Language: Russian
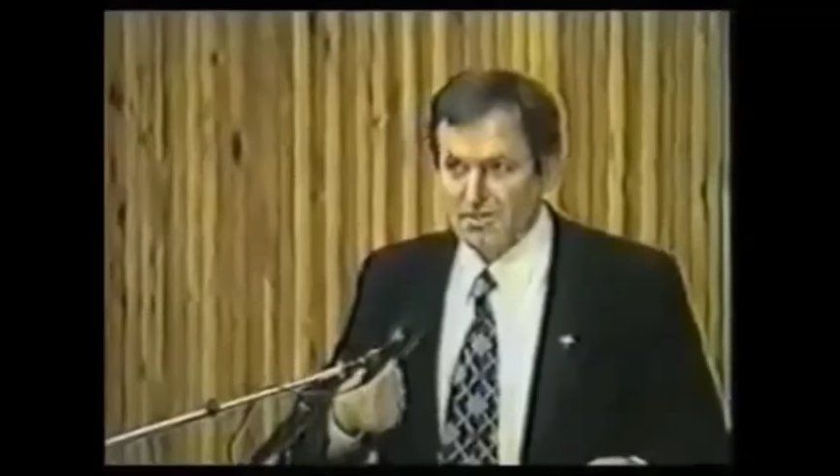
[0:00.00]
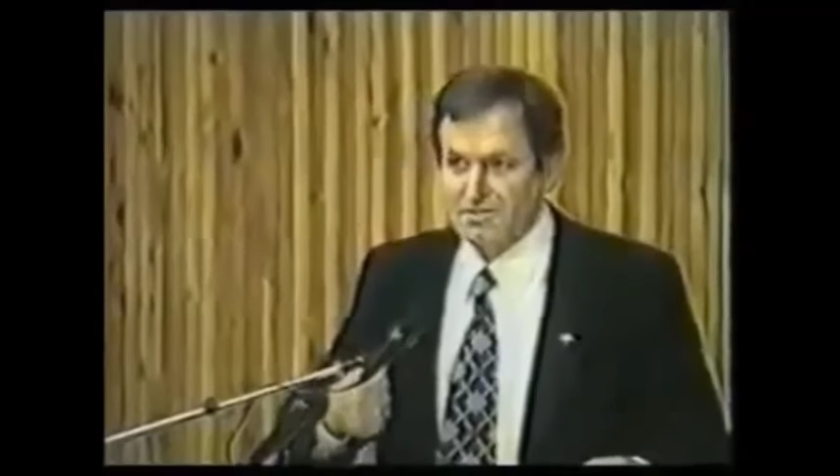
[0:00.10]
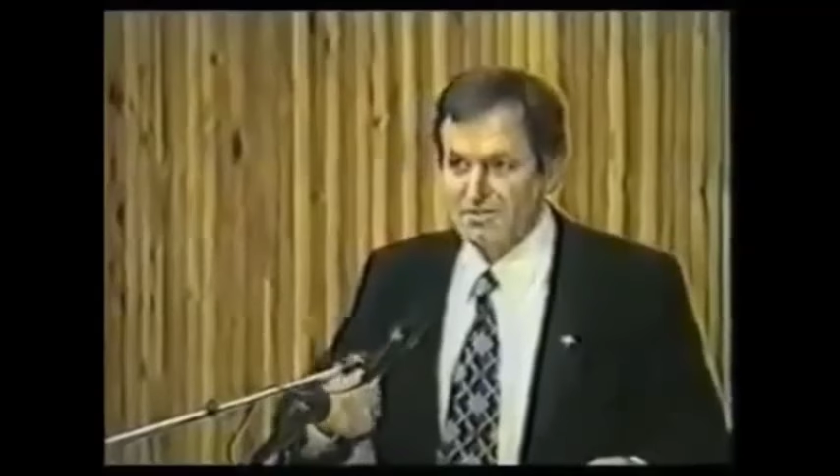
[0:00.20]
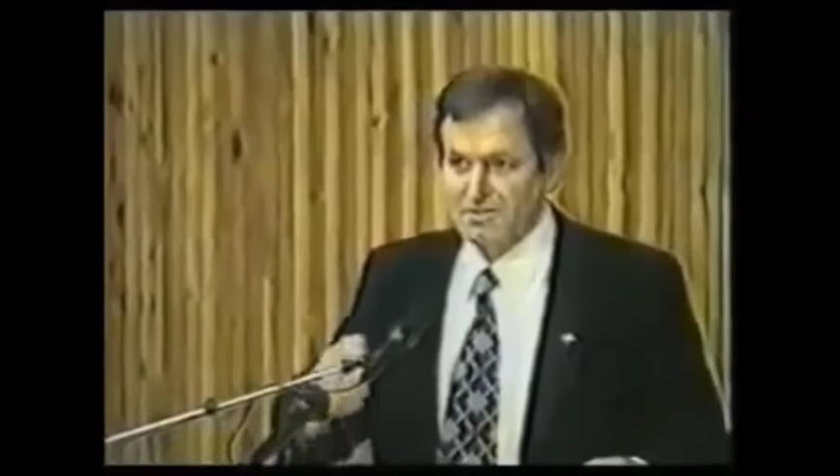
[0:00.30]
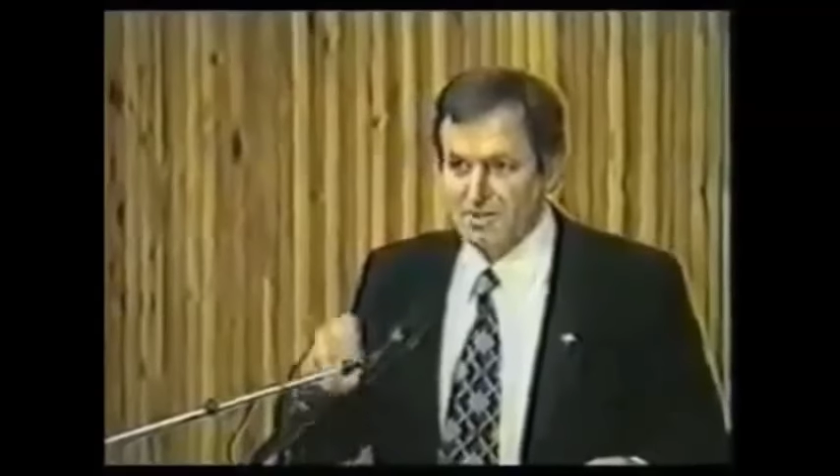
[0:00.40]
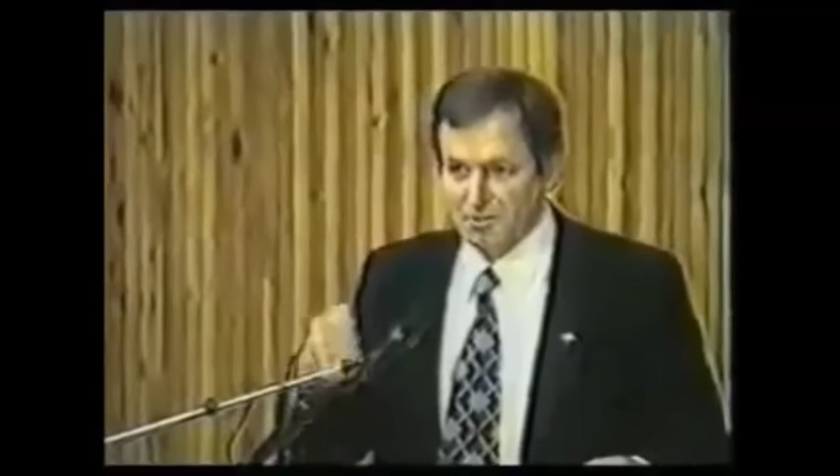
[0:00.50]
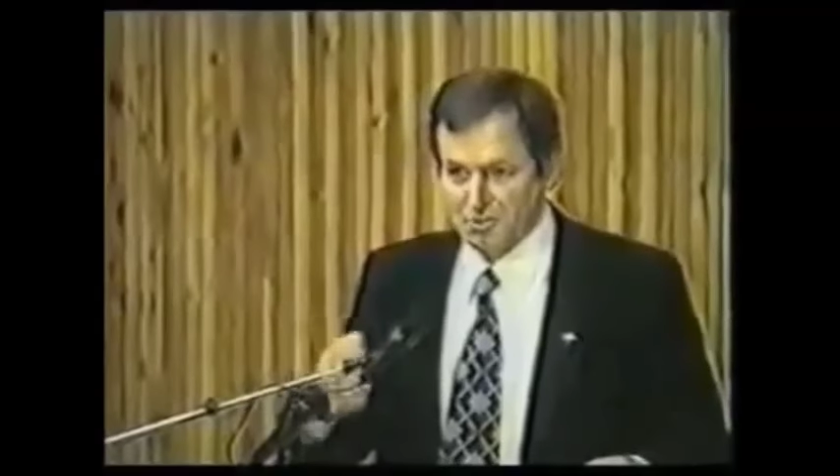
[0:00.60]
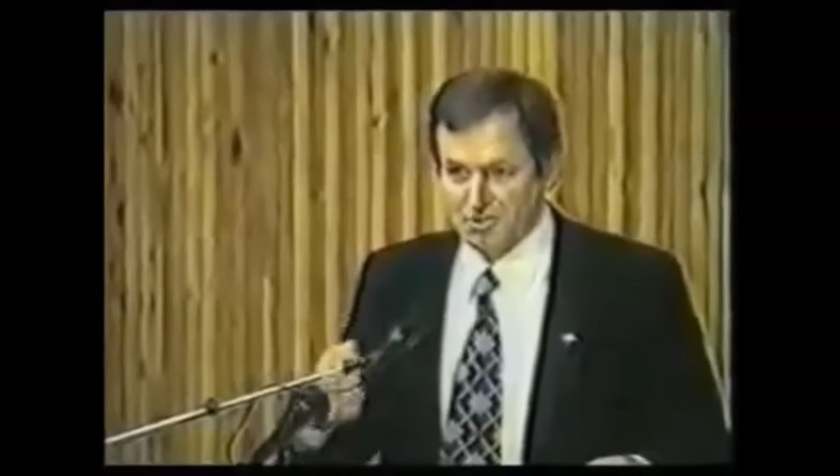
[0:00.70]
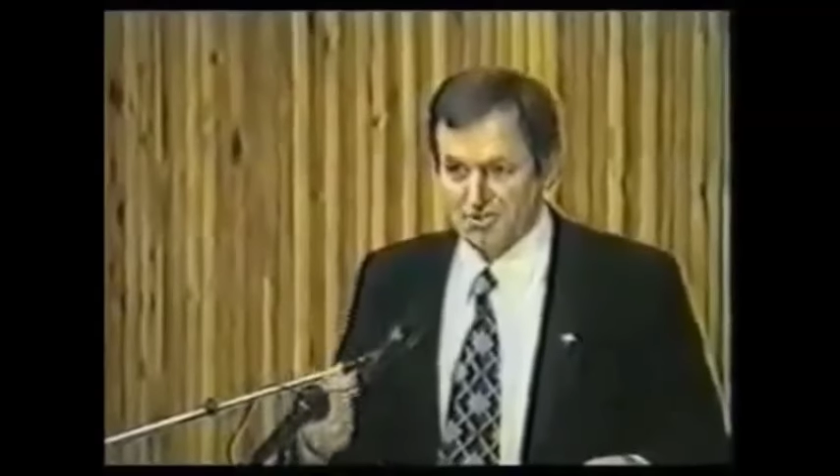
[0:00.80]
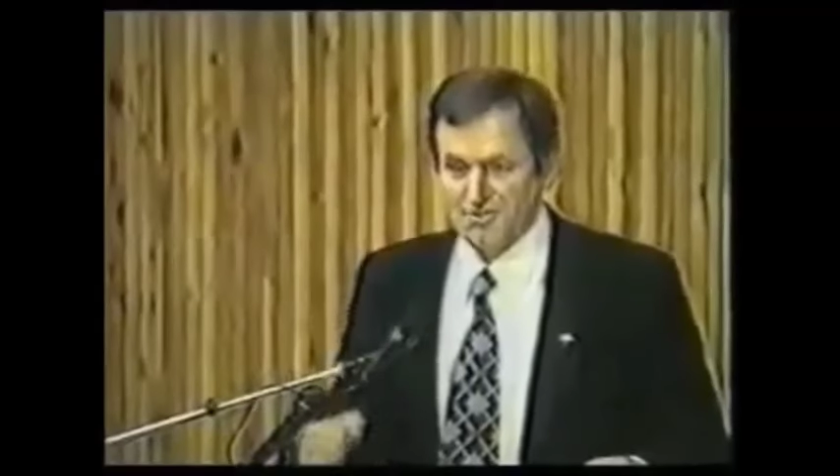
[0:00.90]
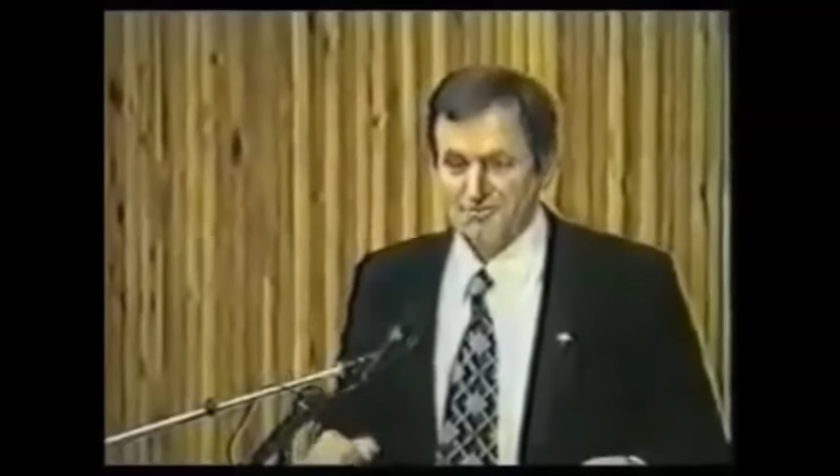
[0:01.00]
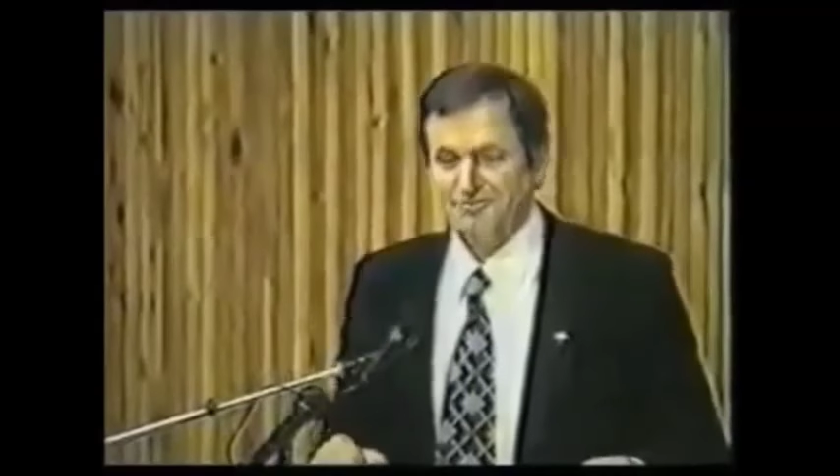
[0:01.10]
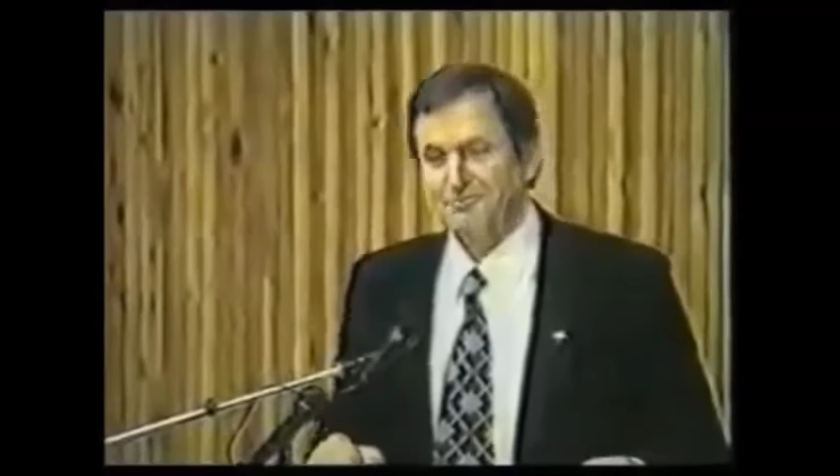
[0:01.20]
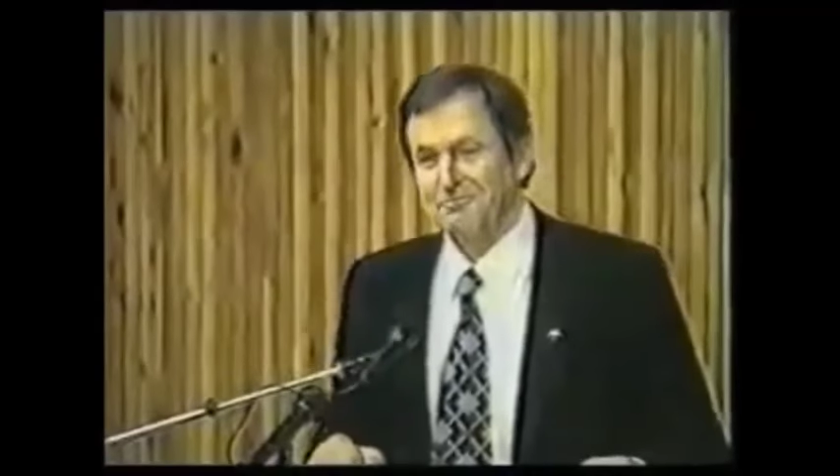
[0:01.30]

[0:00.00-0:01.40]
материалист, коммунист.